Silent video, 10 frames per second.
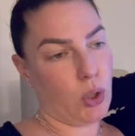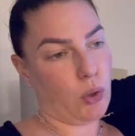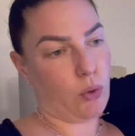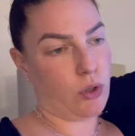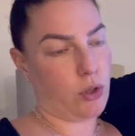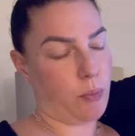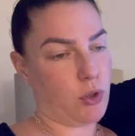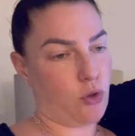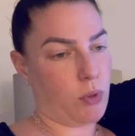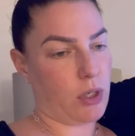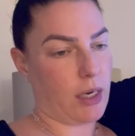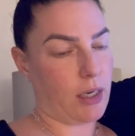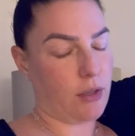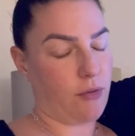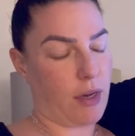und bin somit
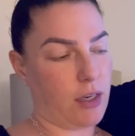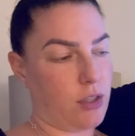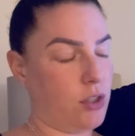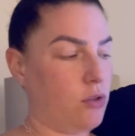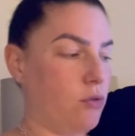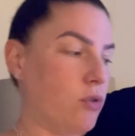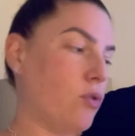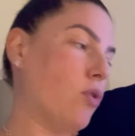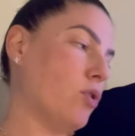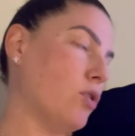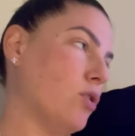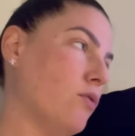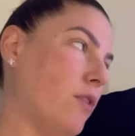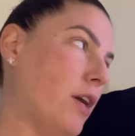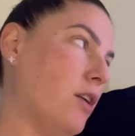eigentlich fertig und gucke das
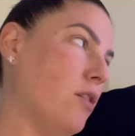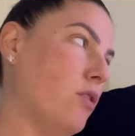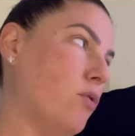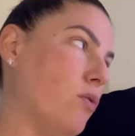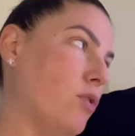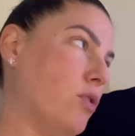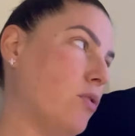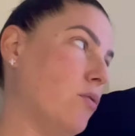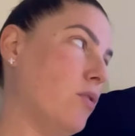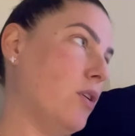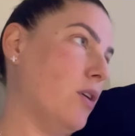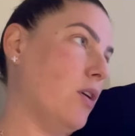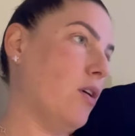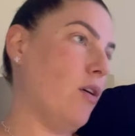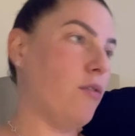eine Weile und
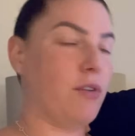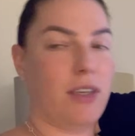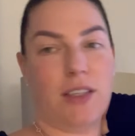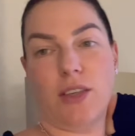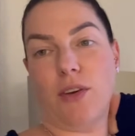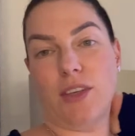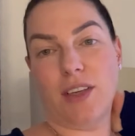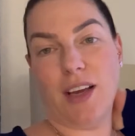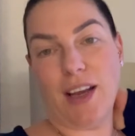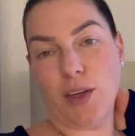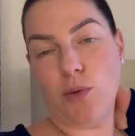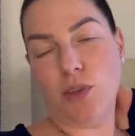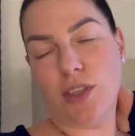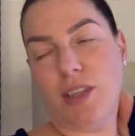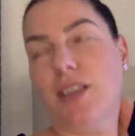hoffe, dass ich heute eine
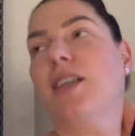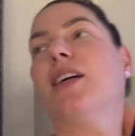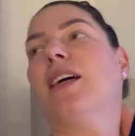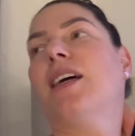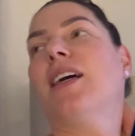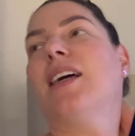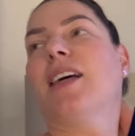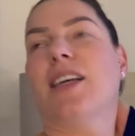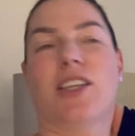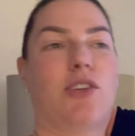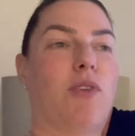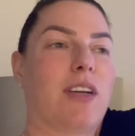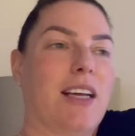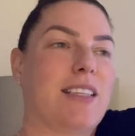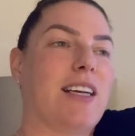gute, ich
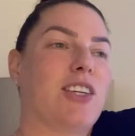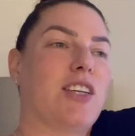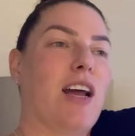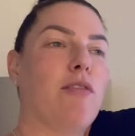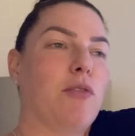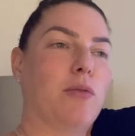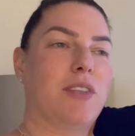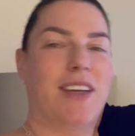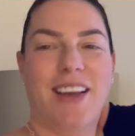wollte gerade sagen schlaflose,